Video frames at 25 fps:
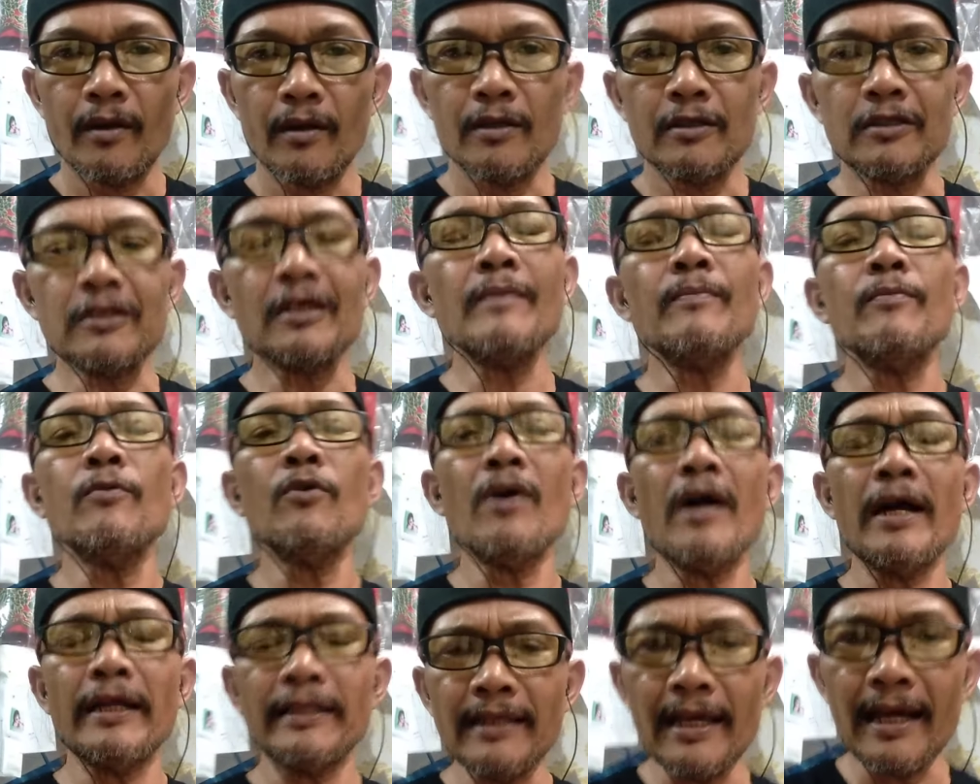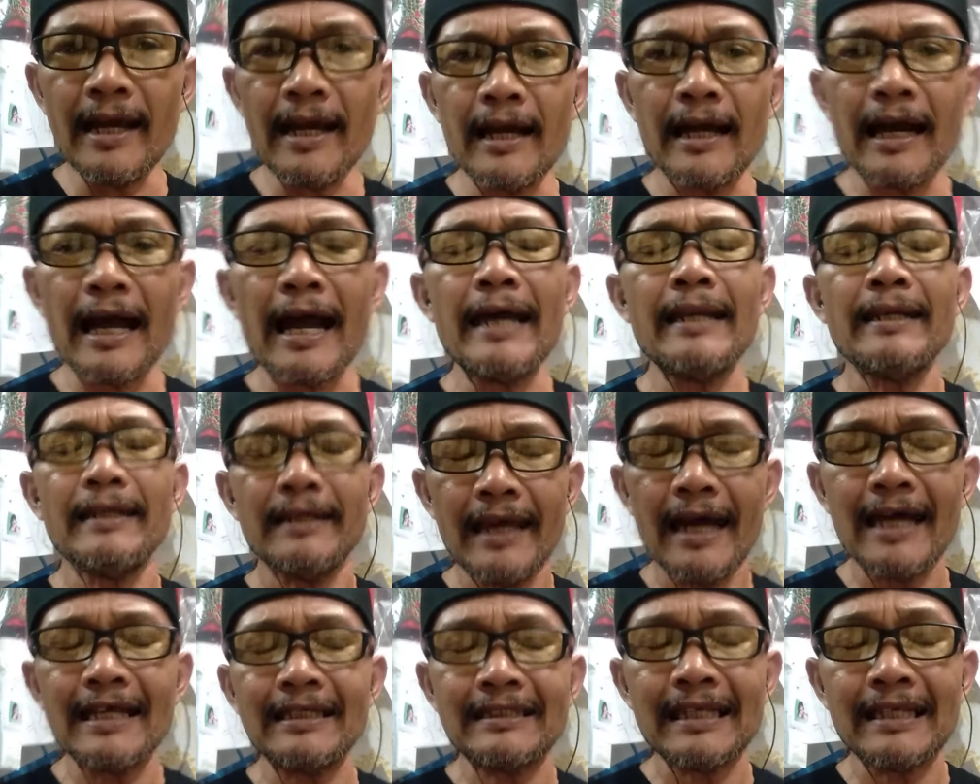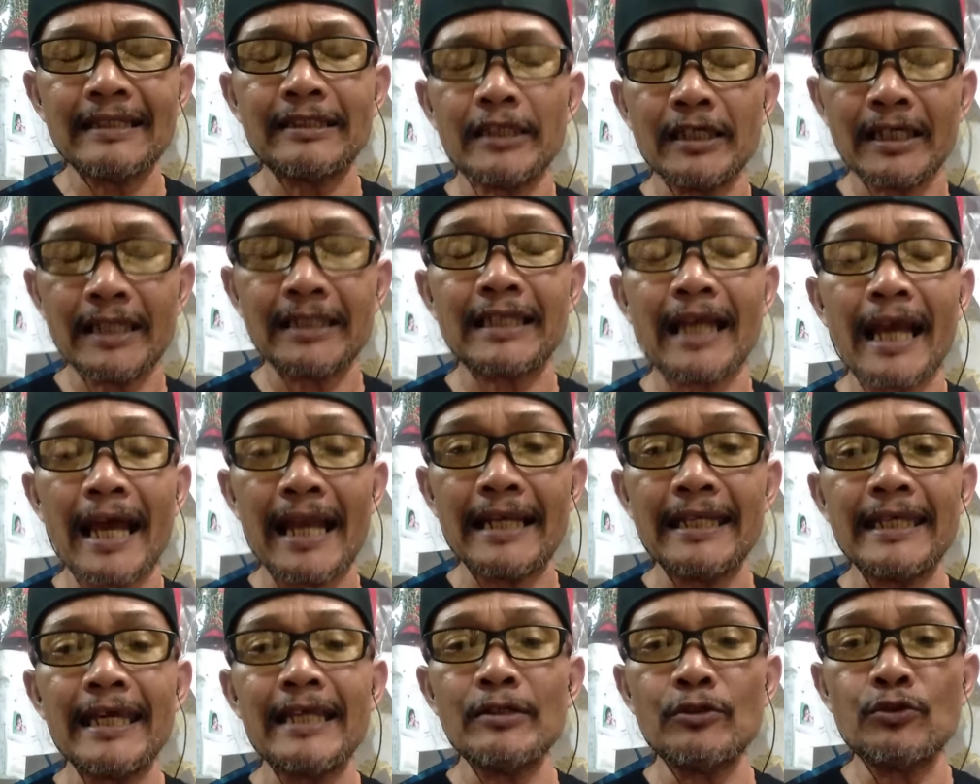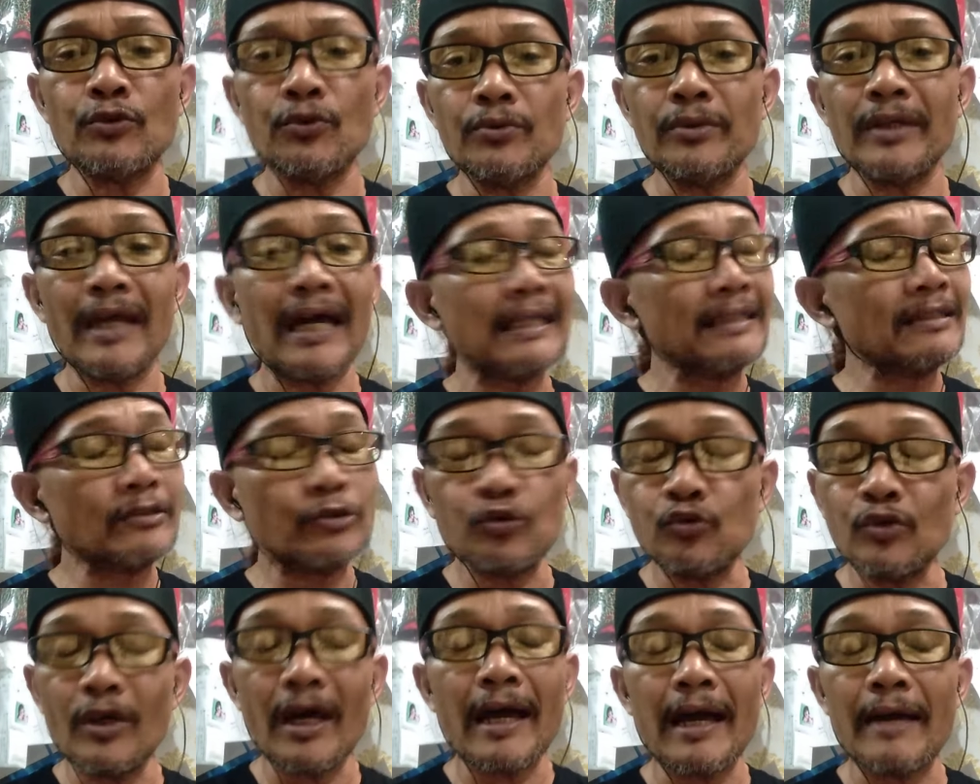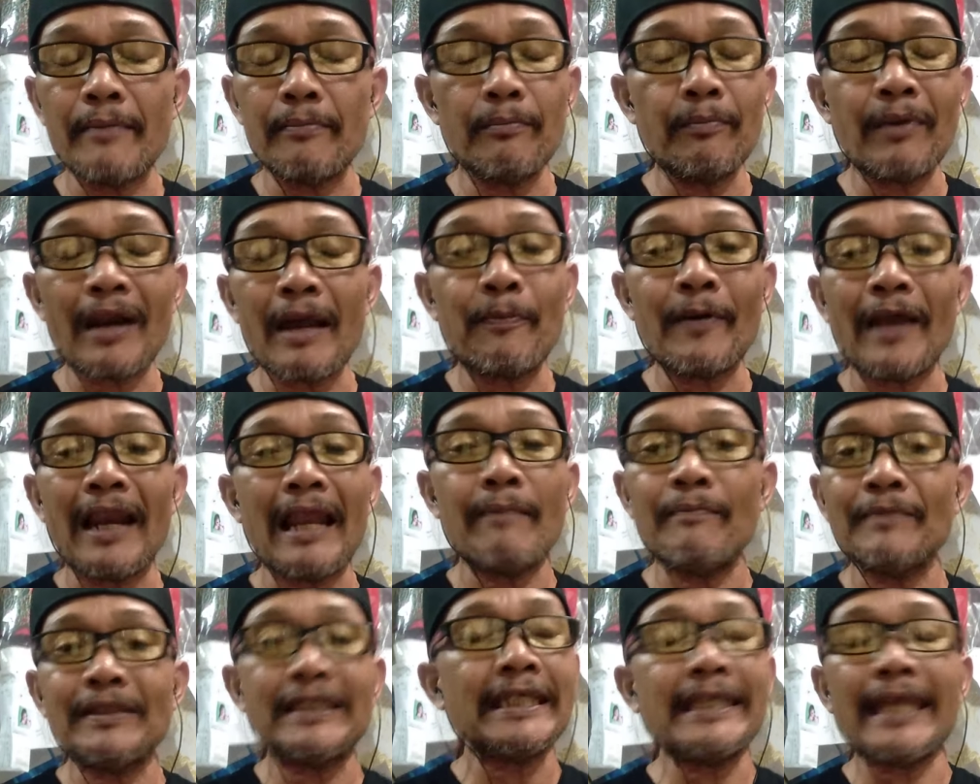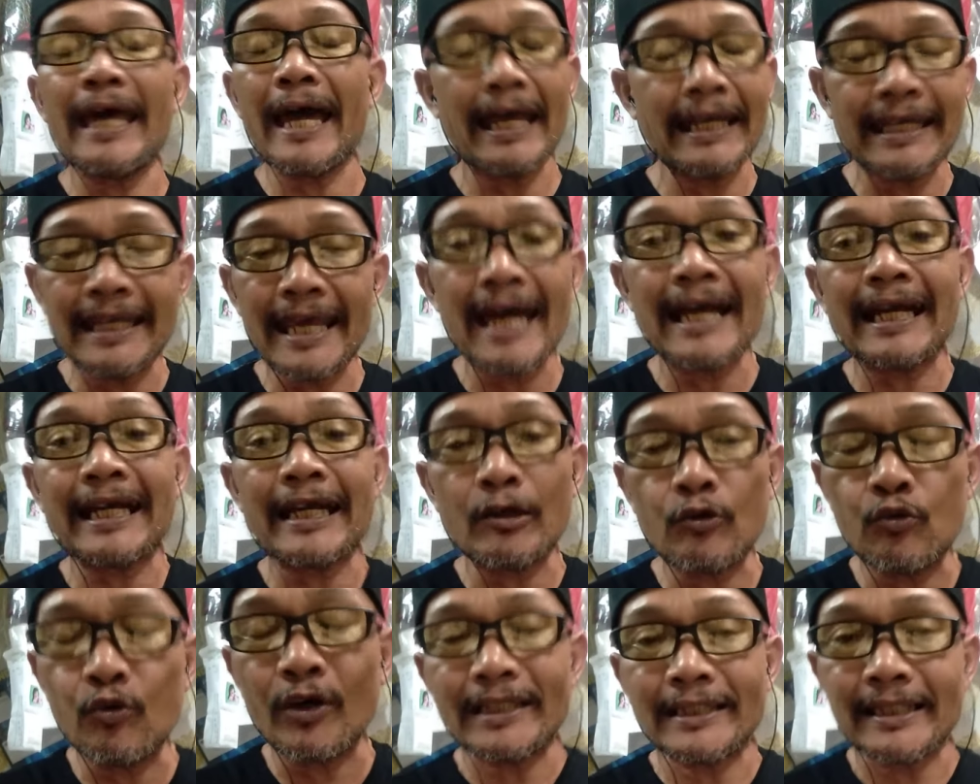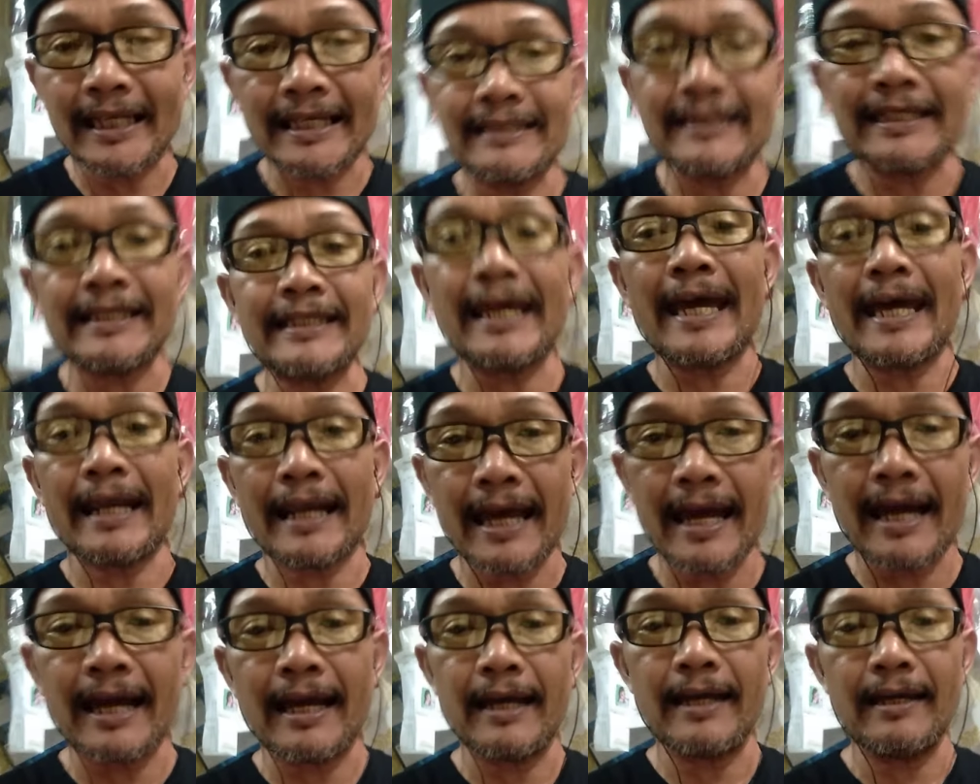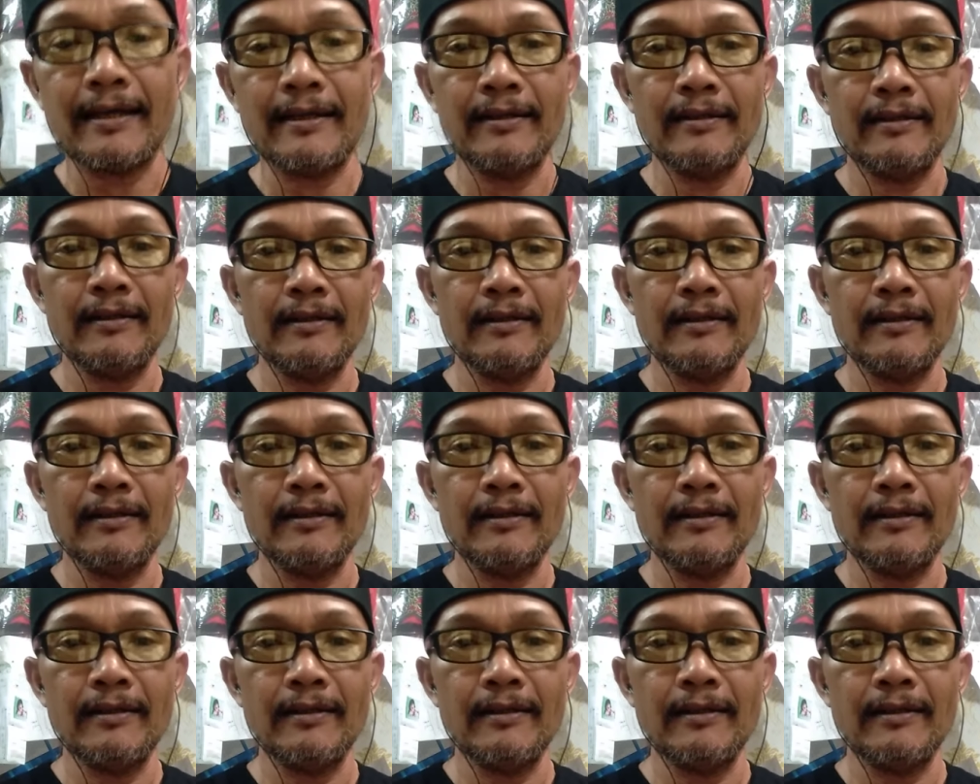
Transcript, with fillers: Semuanya Anda sekalian sudah sudah berapa lama tidak ada kekuatan sejarah